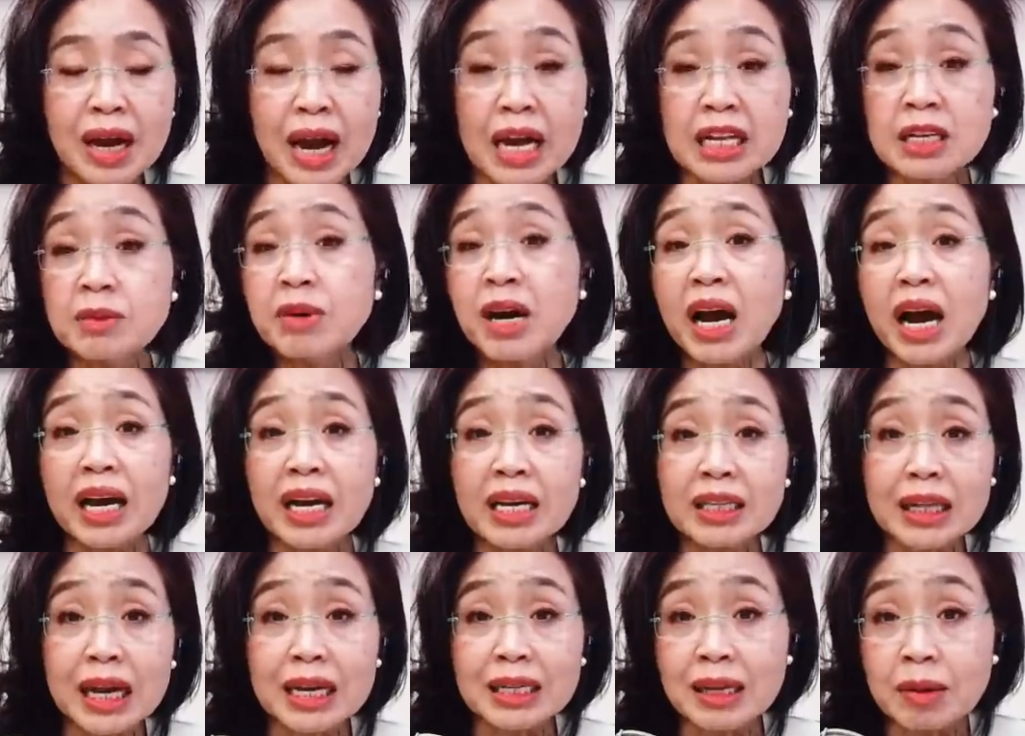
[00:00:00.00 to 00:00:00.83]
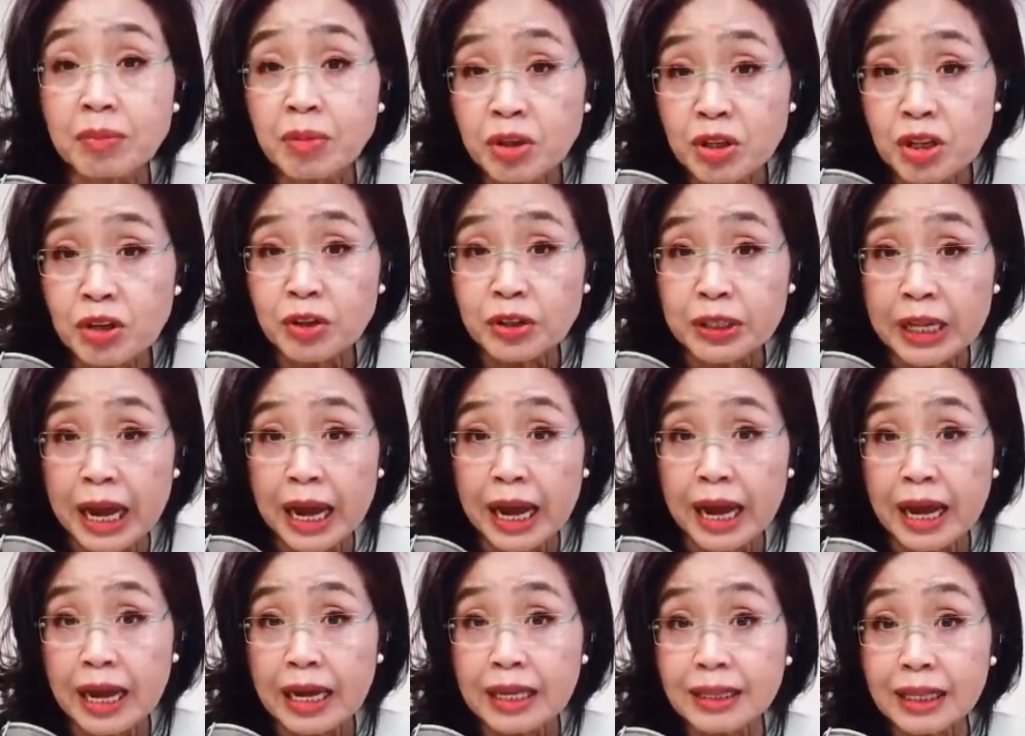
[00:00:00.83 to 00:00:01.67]
아니면 아예
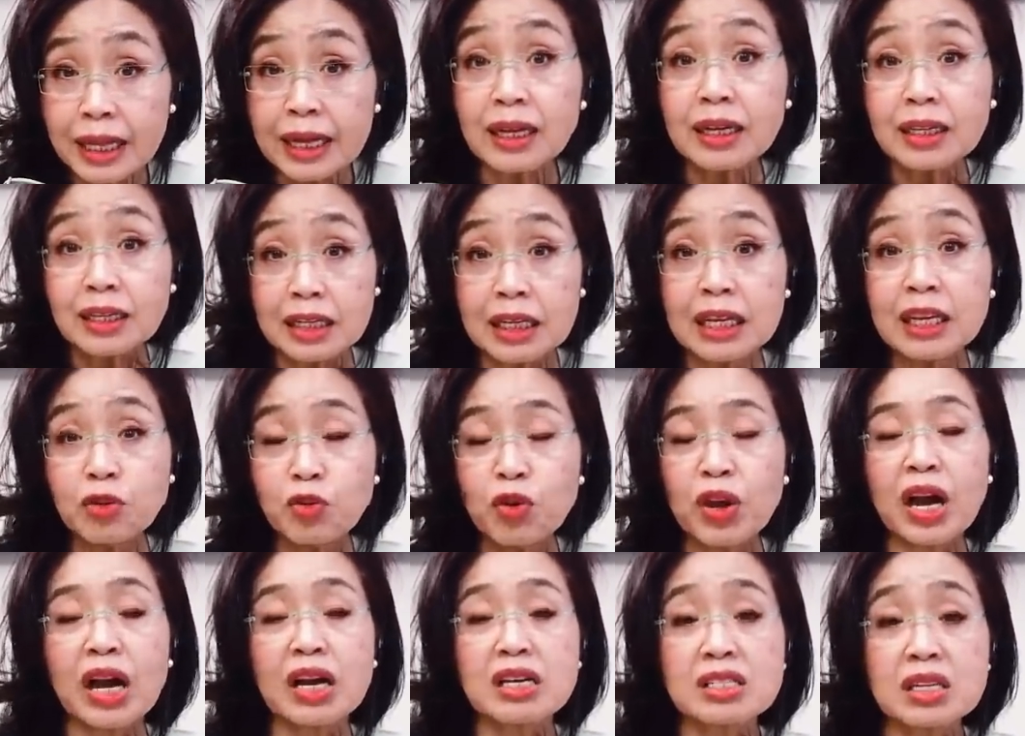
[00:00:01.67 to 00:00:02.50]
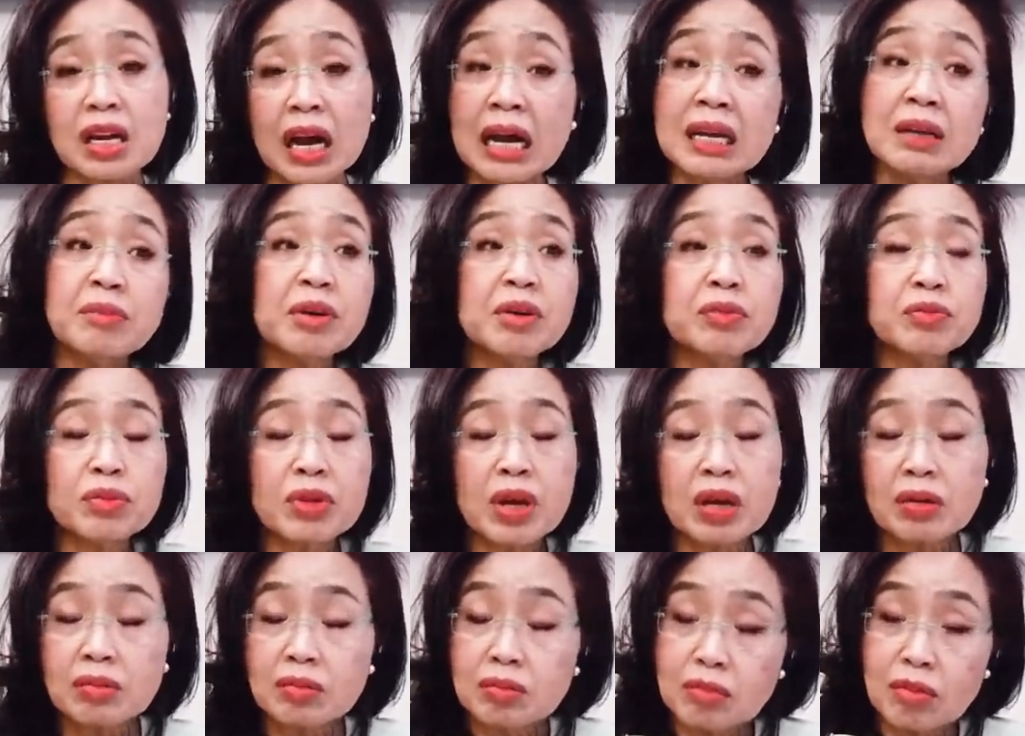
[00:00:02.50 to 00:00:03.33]
닫아버리거나 딱 이 뉘앙스 아니면
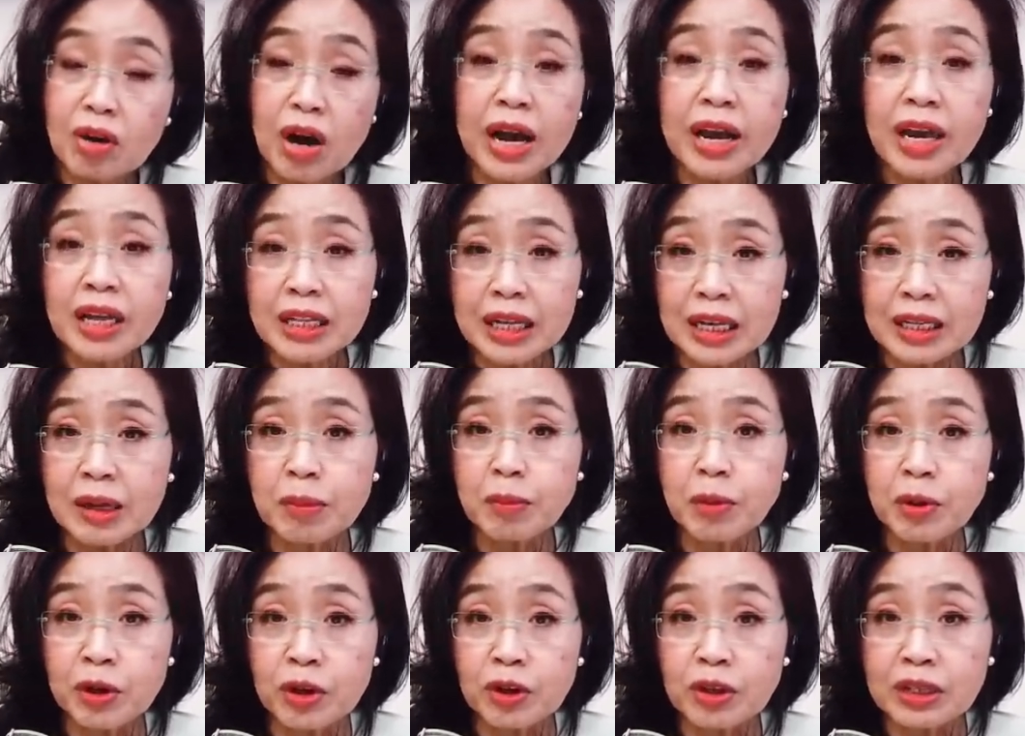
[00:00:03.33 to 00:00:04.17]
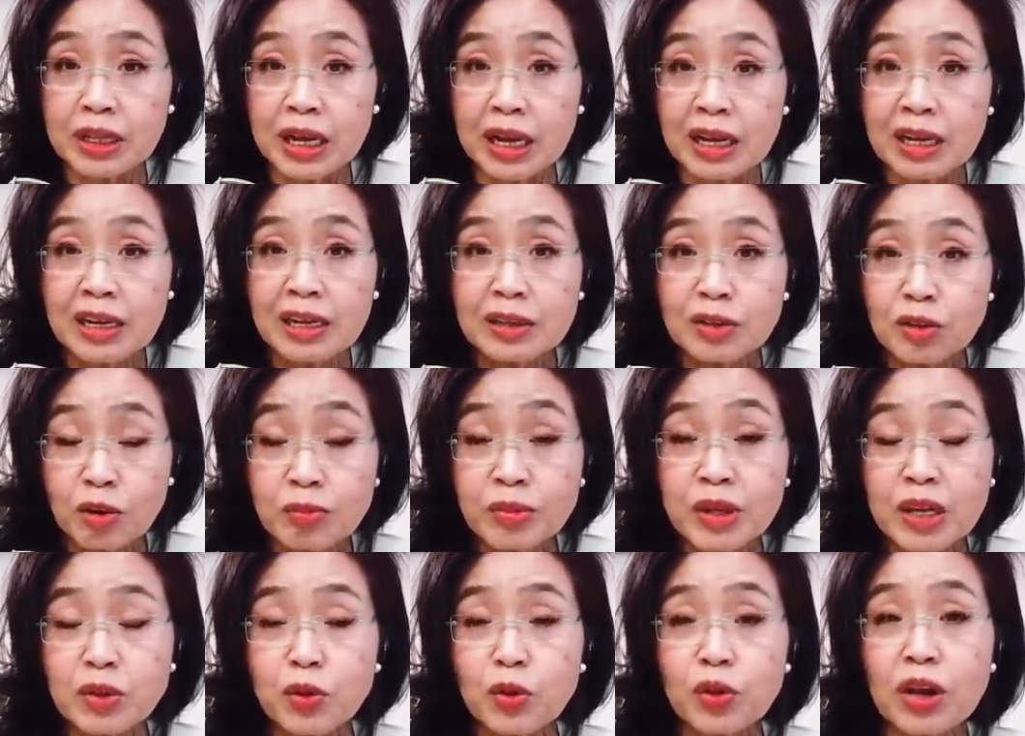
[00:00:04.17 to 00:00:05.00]
뭐 아예 닫아버리거나
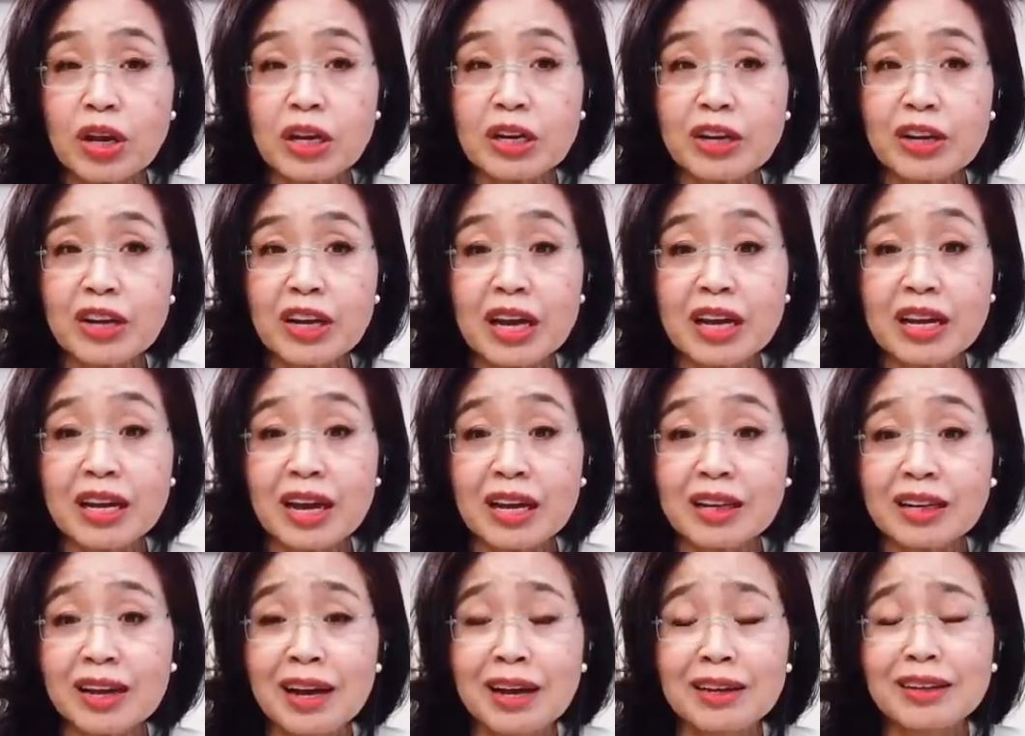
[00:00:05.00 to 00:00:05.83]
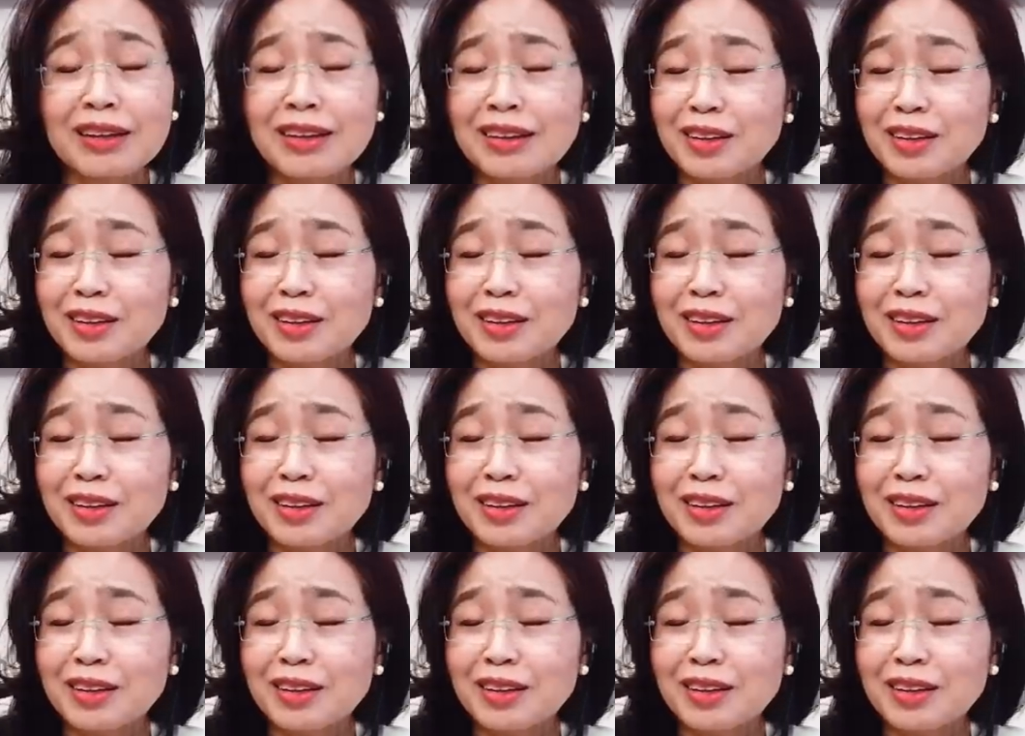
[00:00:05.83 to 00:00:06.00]
트럼프 대통령이 이렇게 얘기하니까